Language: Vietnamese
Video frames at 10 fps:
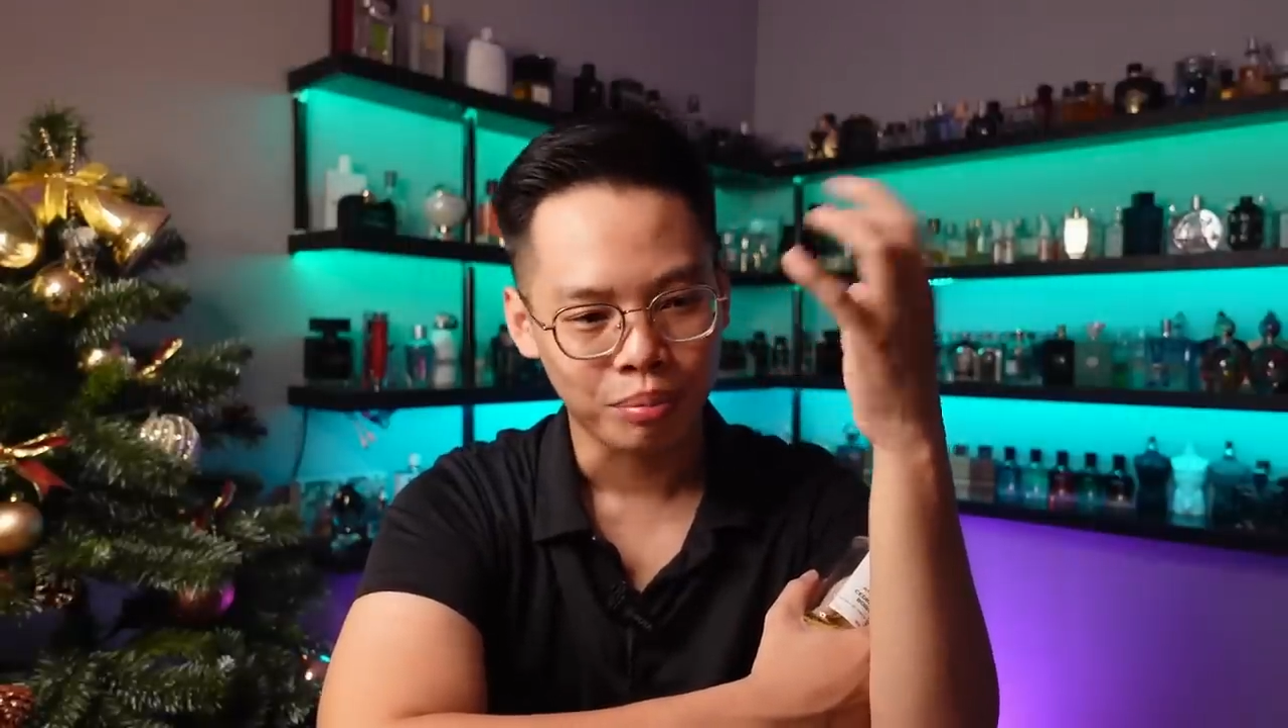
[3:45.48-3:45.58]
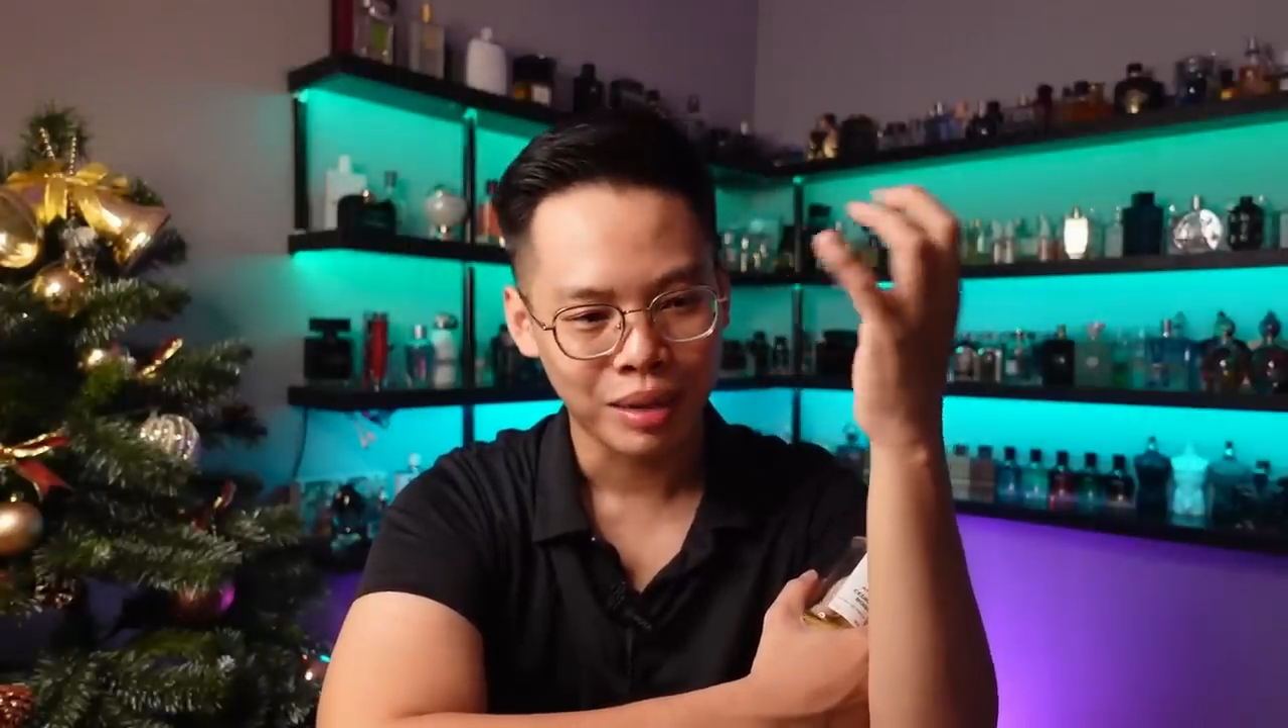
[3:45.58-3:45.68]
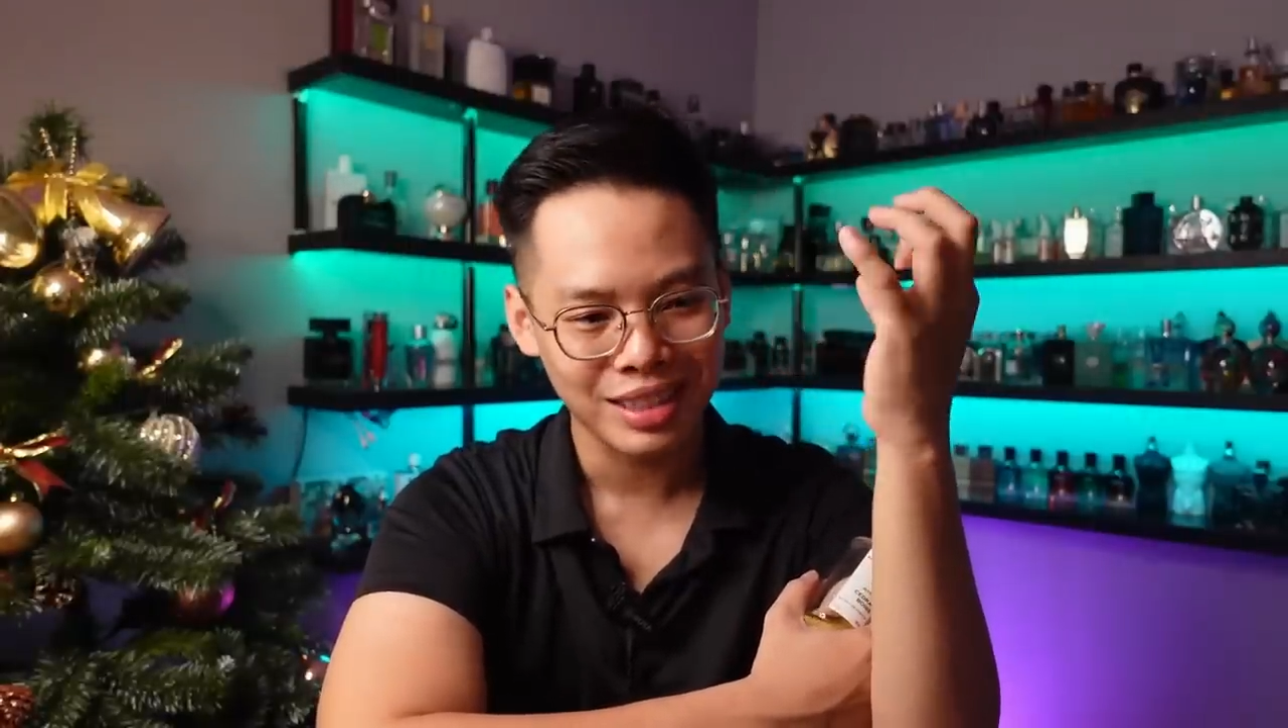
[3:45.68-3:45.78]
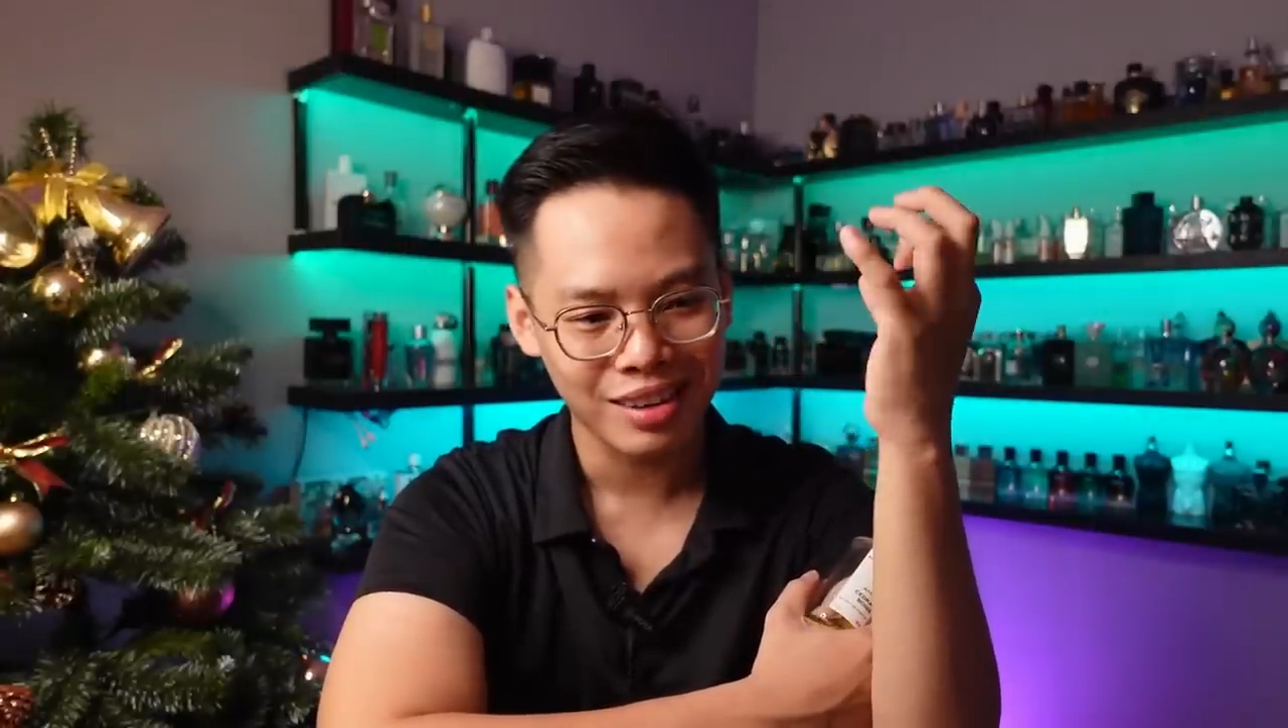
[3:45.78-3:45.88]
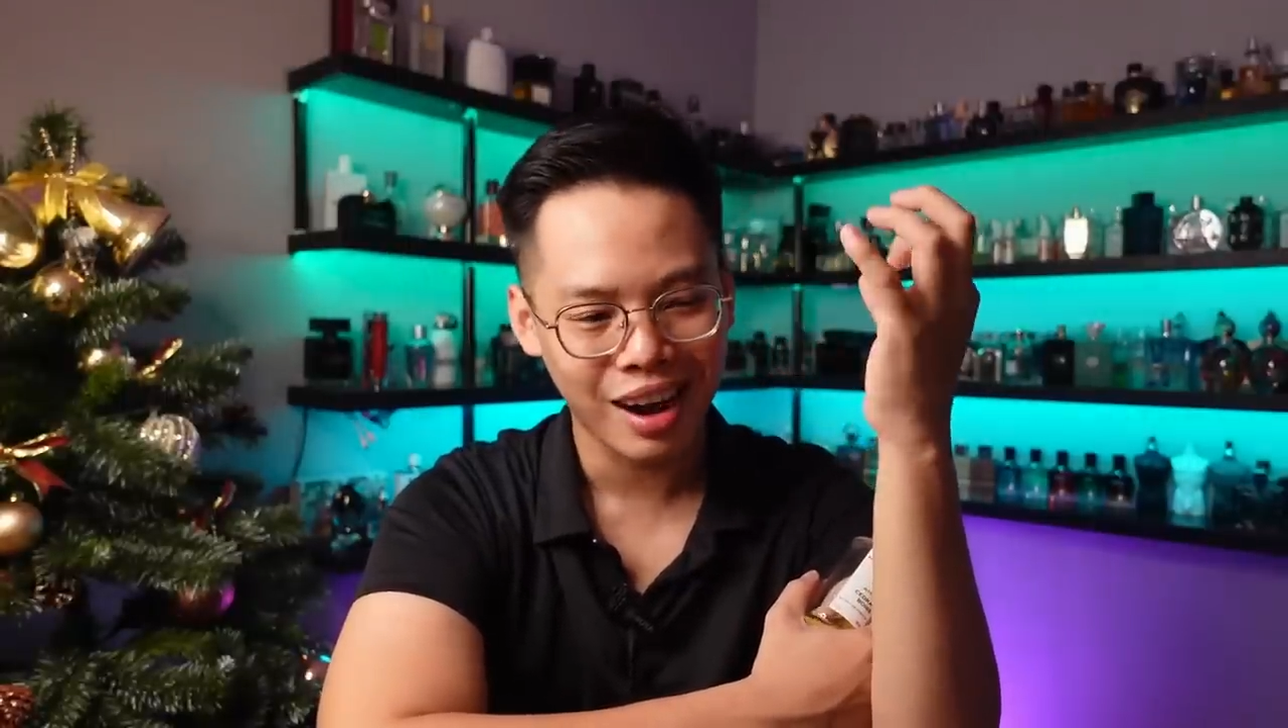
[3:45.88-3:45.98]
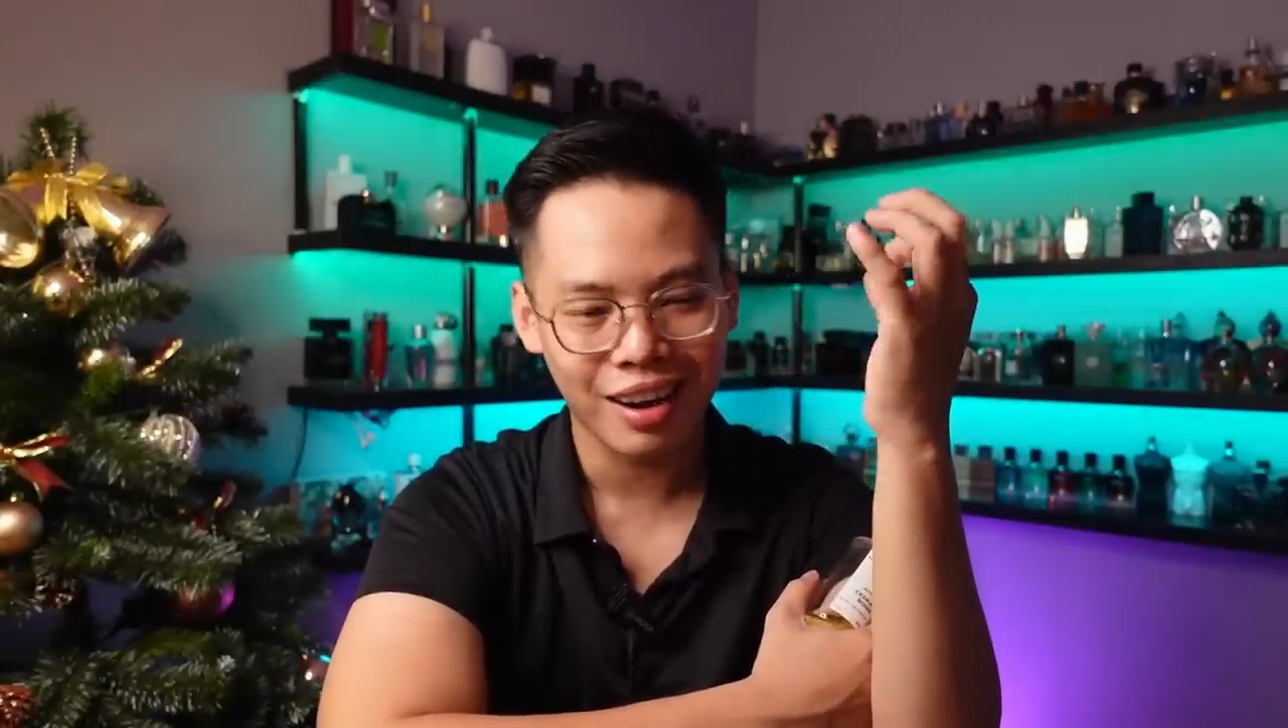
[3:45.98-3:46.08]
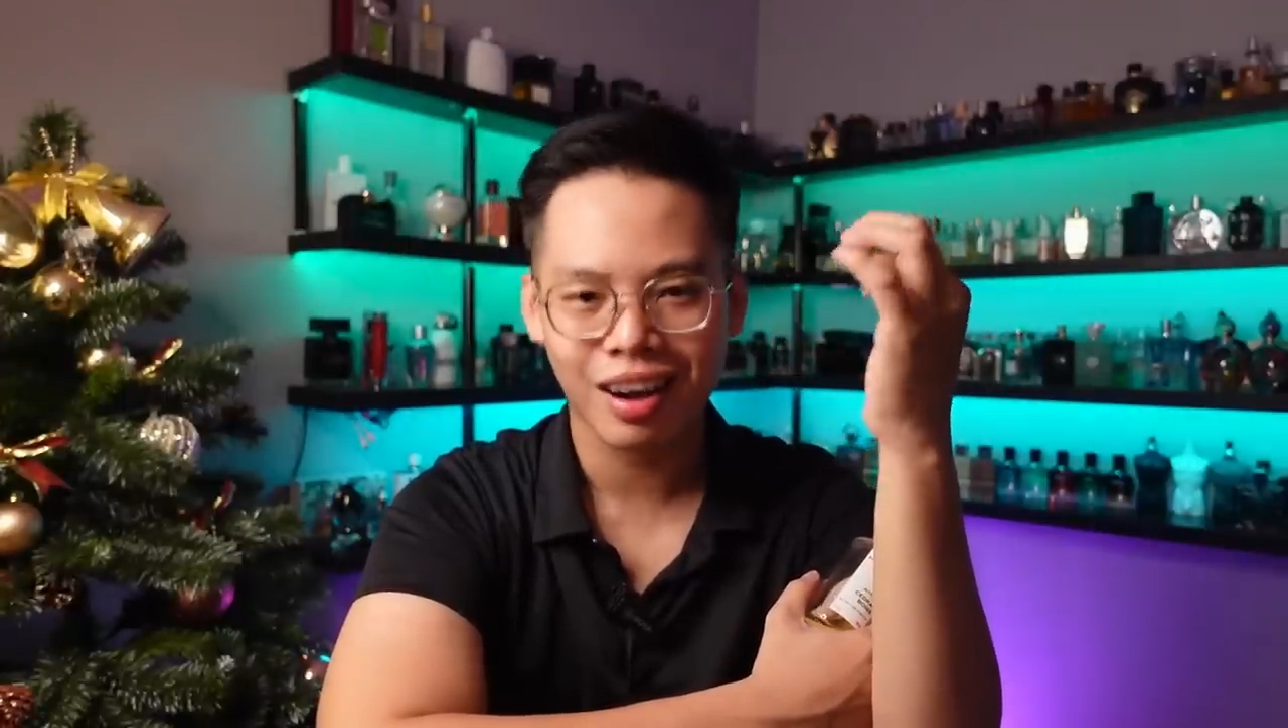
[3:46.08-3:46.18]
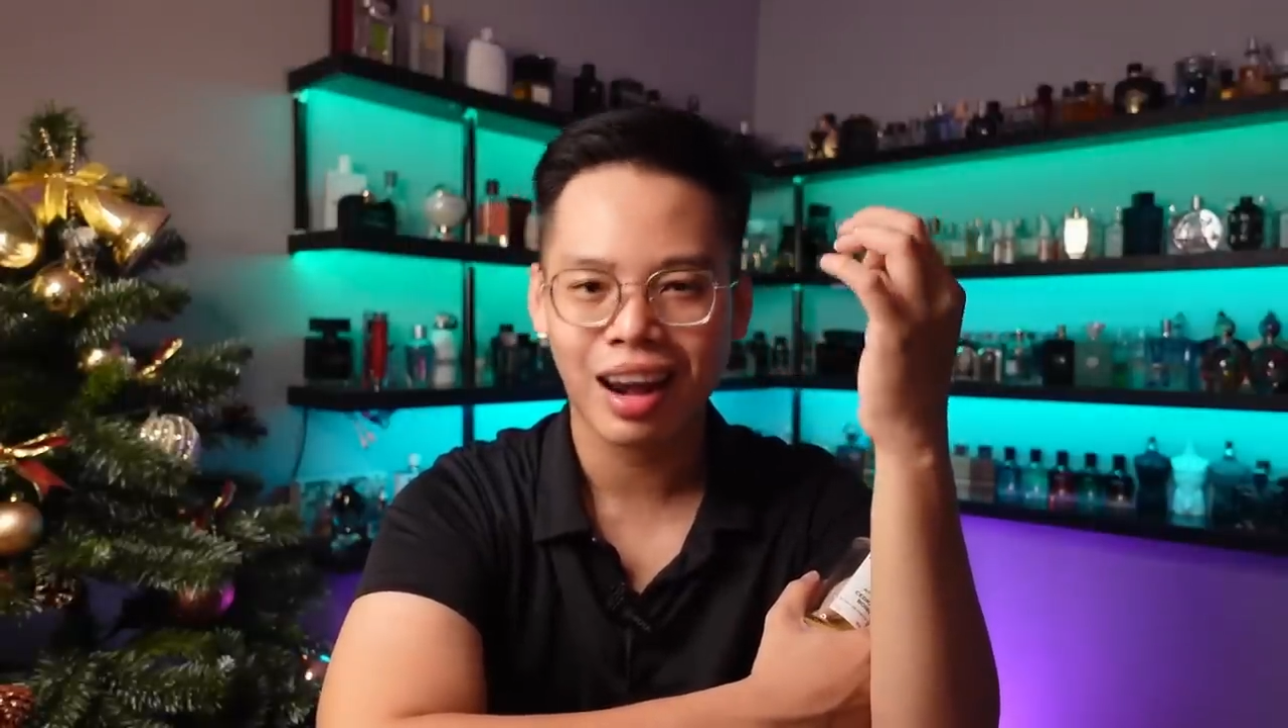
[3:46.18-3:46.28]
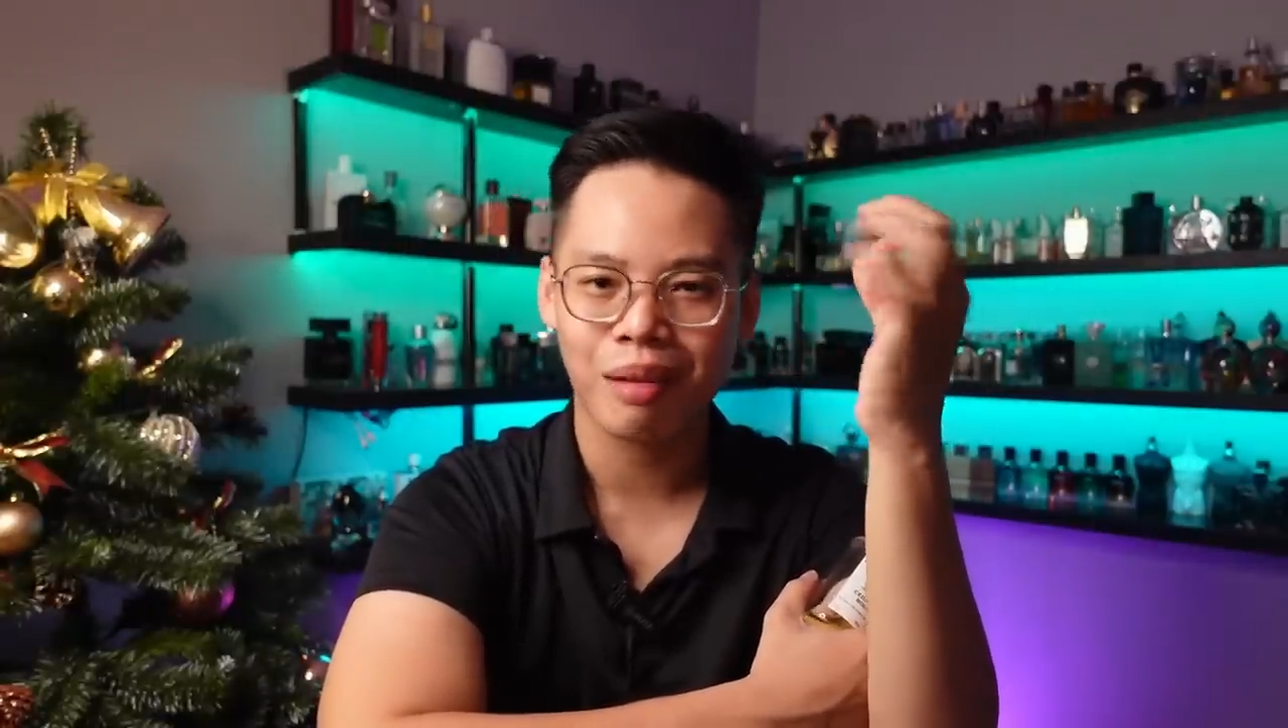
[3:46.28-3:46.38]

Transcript: Mancera đang